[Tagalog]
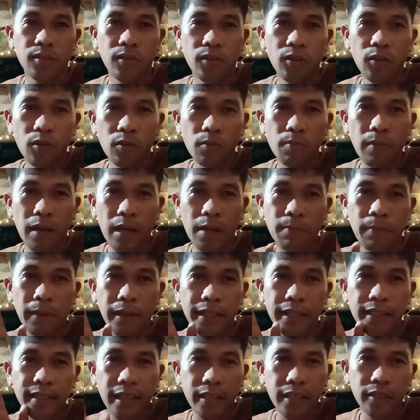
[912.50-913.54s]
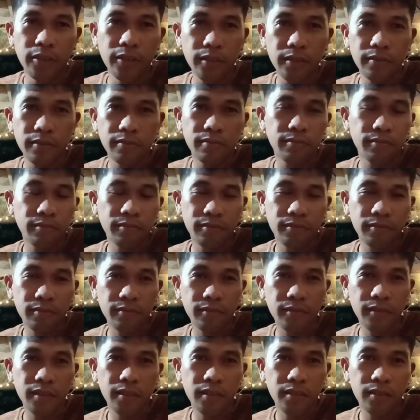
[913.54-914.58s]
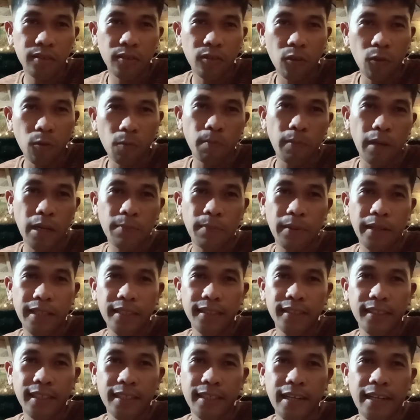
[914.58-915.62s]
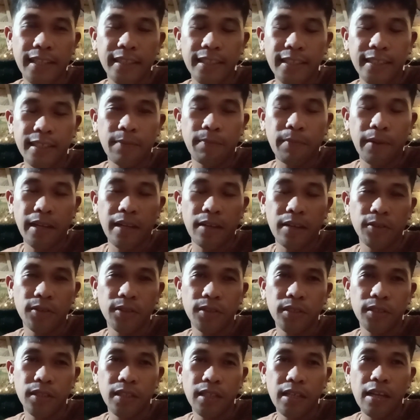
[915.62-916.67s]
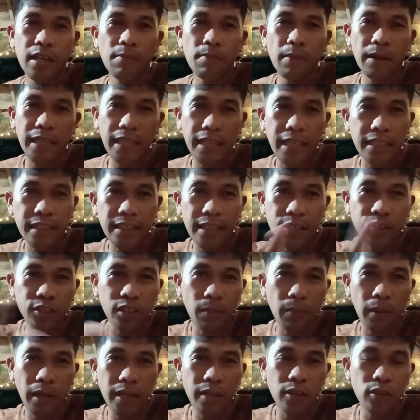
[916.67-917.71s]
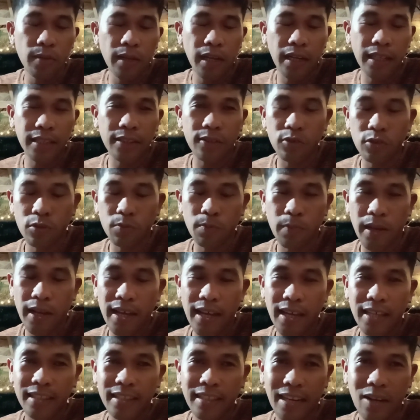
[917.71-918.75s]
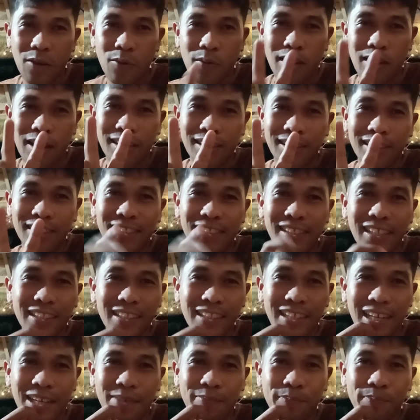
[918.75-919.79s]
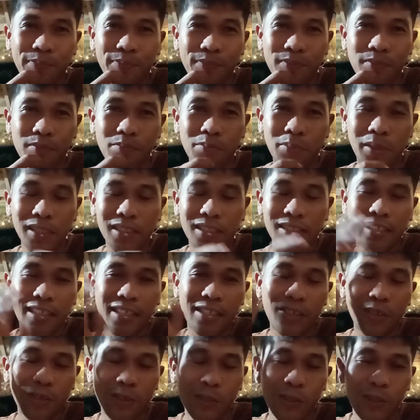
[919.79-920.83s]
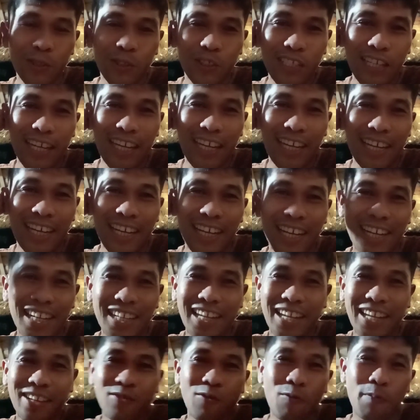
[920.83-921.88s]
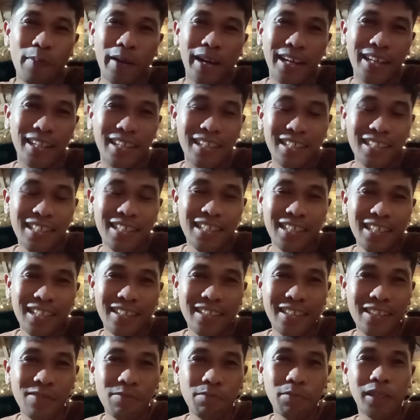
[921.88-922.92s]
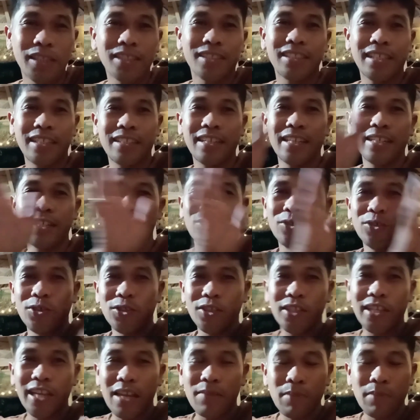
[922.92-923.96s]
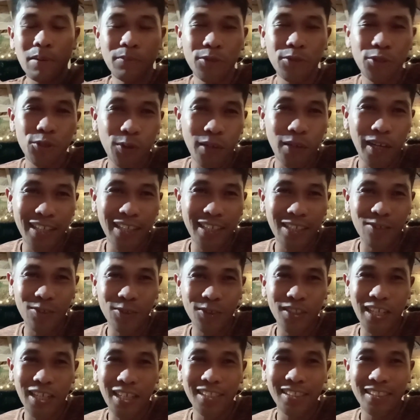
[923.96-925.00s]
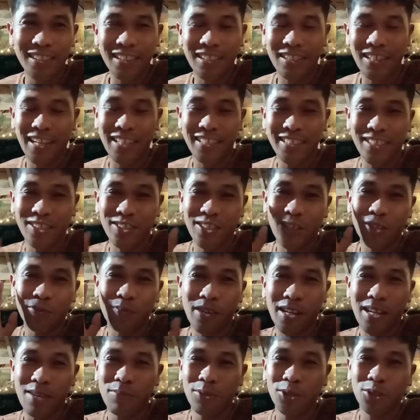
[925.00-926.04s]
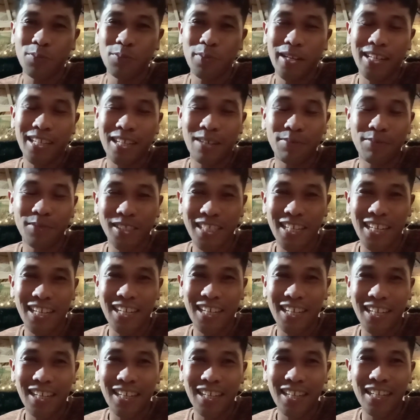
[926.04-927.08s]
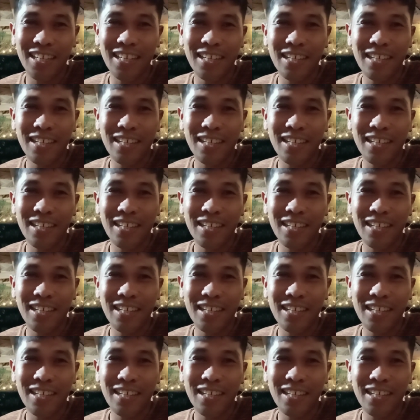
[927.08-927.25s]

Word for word: ungbak pa rin ngayon, ungbak pa rin sa darating na panahon. Makikita nyo sa video mga katrupa ay dalawang setup, birthday doon sa kay ungbak, din birthday din doon kay Ma'am Joan na kung saan, ayan, shout out pala Boss Birkab sa